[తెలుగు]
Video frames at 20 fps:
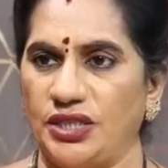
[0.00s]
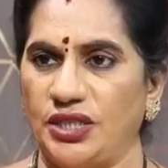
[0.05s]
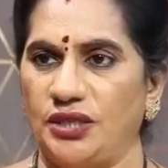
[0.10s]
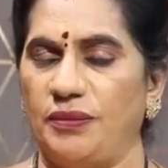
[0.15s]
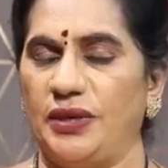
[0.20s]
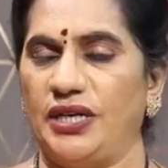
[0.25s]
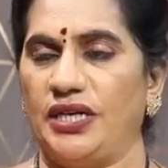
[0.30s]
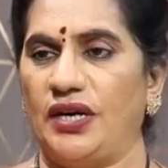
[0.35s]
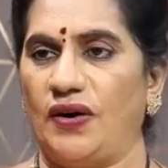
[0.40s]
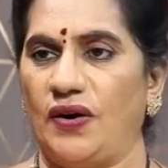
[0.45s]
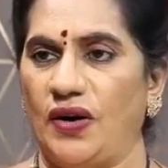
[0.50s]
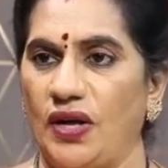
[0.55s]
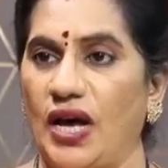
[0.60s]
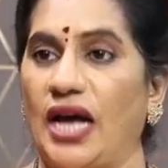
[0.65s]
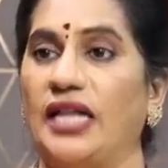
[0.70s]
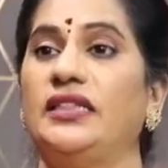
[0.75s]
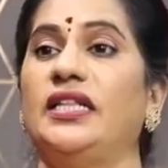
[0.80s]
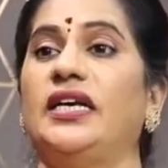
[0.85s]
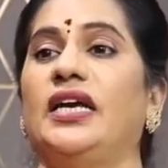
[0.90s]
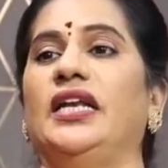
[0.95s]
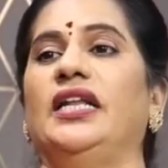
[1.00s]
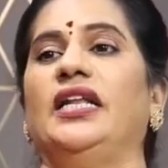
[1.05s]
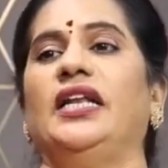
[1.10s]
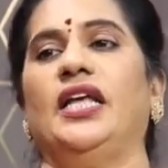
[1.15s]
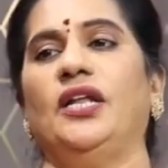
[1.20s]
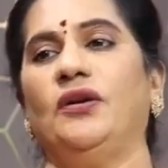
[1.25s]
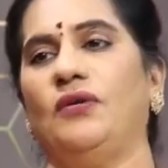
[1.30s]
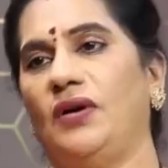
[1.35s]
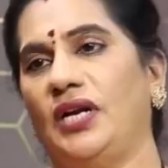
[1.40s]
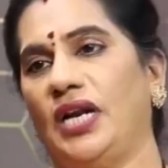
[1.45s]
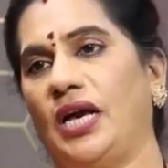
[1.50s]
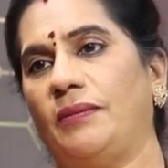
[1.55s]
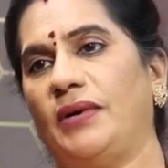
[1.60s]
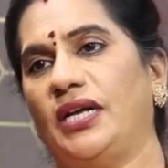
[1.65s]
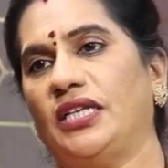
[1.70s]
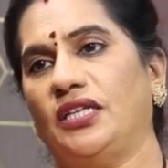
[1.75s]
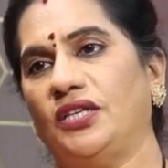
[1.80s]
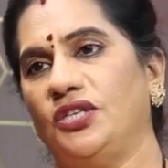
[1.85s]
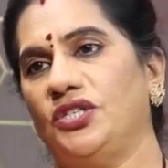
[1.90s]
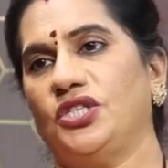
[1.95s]
టార్చర్ పెట్టేవాడు అందుకని నేను నా
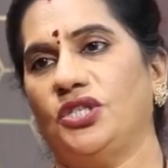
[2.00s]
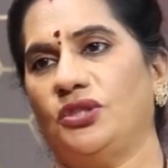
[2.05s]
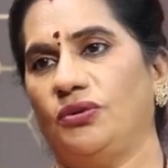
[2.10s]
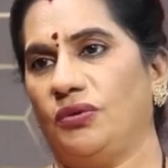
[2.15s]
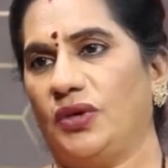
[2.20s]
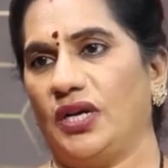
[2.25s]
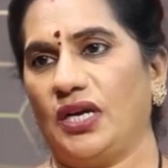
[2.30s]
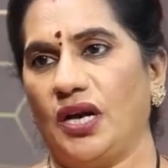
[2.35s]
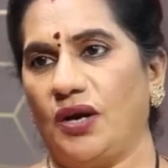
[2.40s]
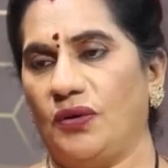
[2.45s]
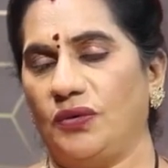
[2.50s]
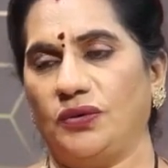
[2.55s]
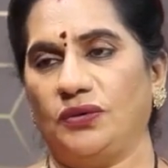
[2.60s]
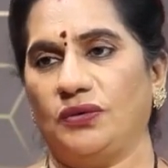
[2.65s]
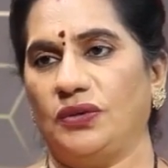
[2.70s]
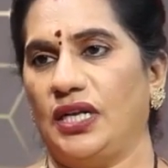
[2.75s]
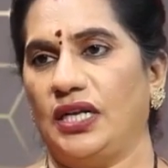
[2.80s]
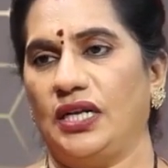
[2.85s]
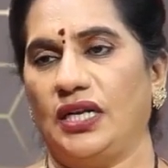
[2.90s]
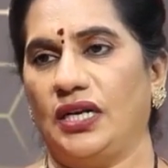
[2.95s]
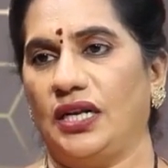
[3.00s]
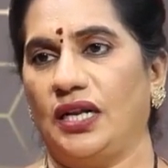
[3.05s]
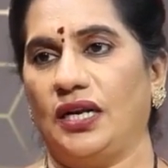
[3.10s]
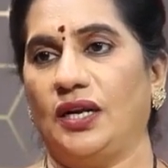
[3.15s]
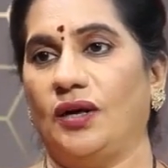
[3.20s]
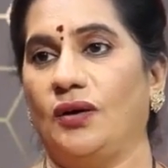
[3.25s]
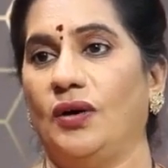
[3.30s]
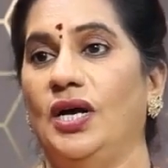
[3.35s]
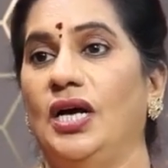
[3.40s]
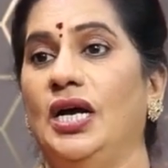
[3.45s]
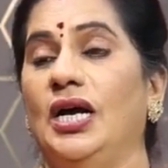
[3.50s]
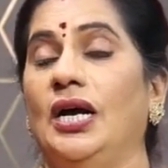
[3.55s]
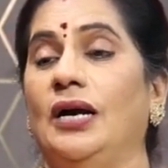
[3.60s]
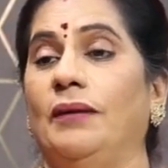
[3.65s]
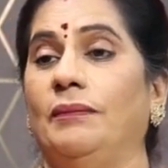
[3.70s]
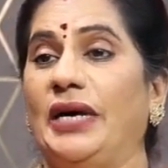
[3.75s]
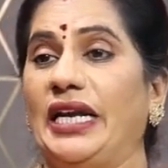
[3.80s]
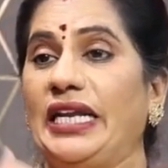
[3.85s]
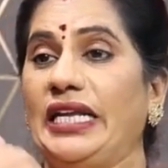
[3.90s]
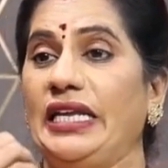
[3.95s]
భర్త నుంచి దూరంగా ఉంటున్నానని అన్నావు
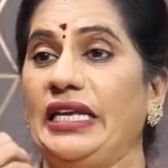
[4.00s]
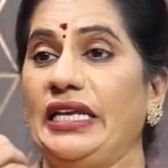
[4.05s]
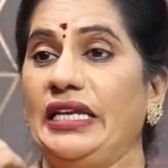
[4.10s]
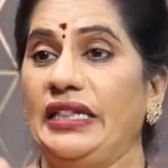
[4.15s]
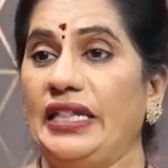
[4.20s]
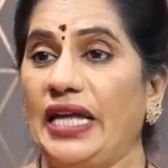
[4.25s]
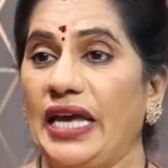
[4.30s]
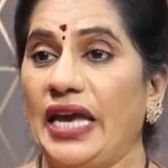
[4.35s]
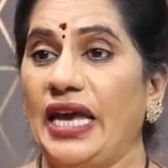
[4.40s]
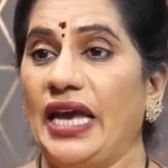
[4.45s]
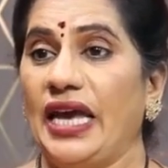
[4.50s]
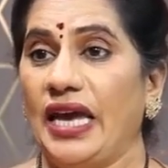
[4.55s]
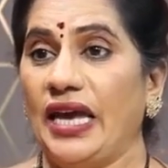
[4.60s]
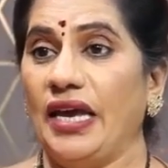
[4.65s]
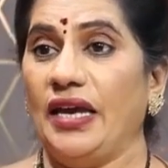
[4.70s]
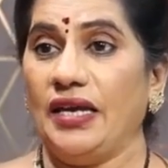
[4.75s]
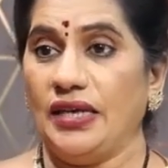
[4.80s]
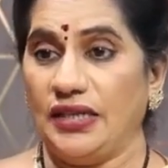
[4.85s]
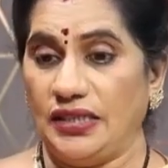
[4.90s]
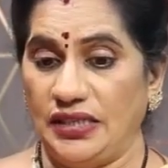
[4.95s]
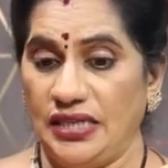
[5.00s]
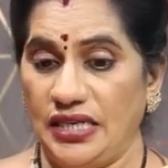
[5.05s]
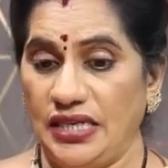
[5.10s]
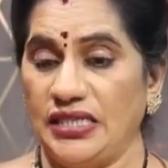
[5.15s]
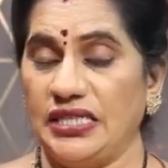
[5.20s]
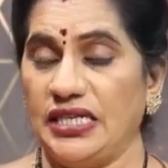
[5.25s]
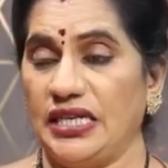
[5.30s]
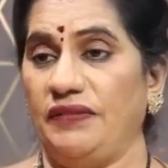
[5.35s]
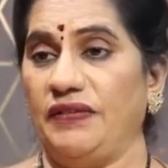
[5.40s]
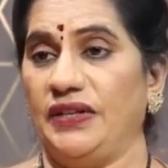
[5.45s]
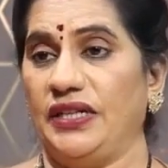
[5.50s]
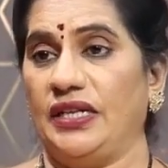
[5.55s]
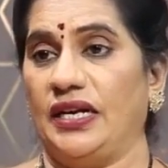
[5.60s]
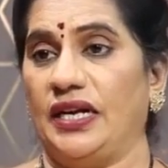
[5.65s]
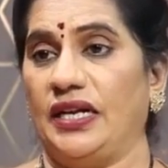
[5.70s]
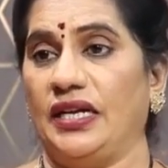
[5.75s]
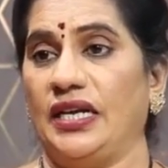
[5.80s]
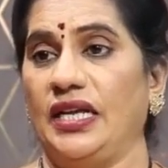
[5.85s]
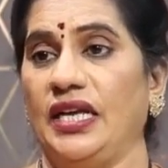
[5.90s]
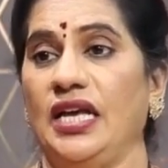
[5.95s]
మరి ఇదే ఈ
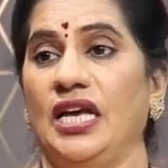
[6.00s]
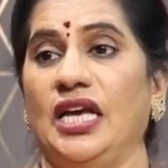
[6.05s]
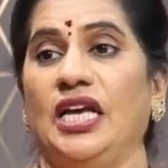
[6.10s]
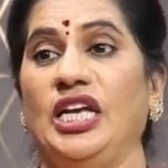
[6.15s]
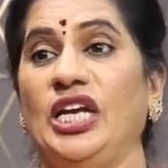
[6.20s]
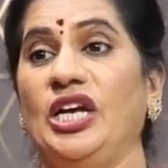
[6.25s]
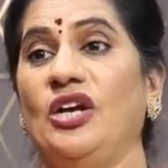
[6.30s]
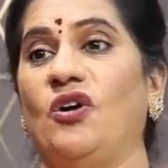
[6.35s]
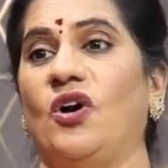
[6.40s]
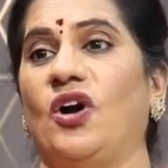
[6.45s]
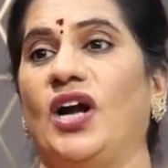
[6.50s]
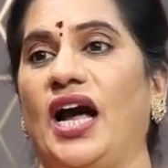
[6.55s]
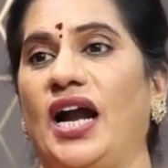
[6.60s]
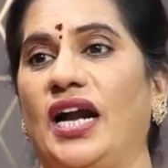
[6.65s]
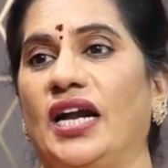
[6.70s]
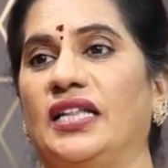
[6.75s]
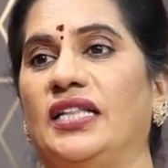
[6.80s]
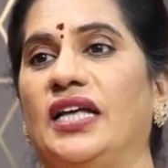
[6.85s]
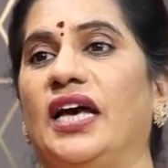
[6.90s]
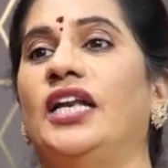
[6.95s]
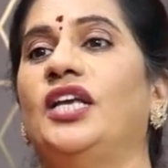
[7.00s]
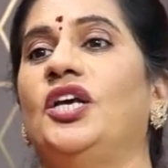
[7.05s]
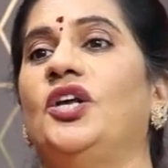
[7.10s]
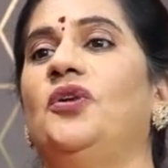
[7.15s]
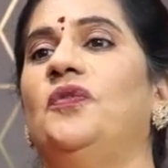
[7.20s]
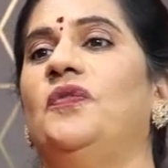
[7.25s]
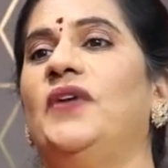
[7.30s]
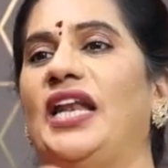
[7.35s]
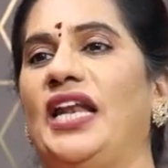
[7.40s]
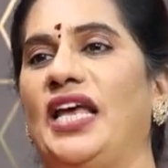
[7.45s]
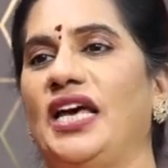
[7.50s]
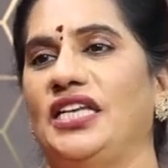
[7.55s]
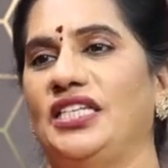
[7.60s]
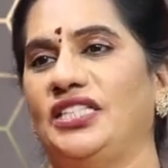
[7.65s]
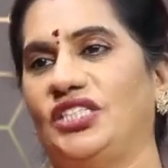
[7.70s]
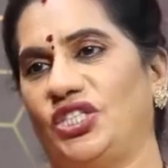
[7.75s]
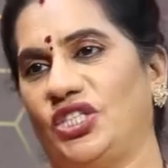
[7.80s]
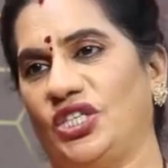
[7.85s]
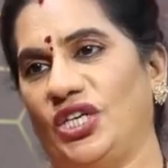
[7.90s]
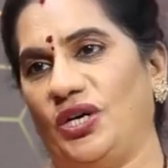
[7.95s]
జీవితాన్ని ఇంకొక ఆడదానికి నువ్వు ఎలా
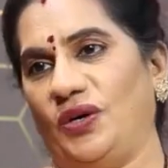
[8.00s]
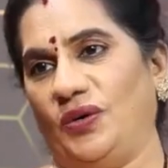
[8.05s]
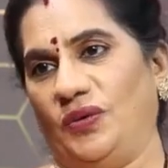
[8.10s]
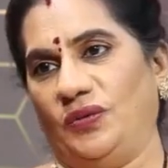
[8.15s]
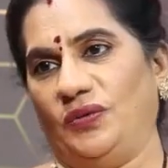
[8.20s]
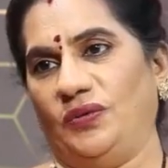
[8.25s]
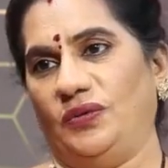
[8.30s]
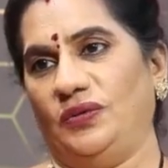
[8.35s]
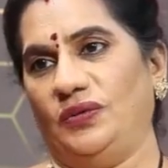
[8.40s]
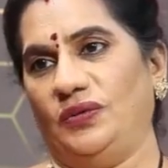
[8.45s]
ఇచ్చావు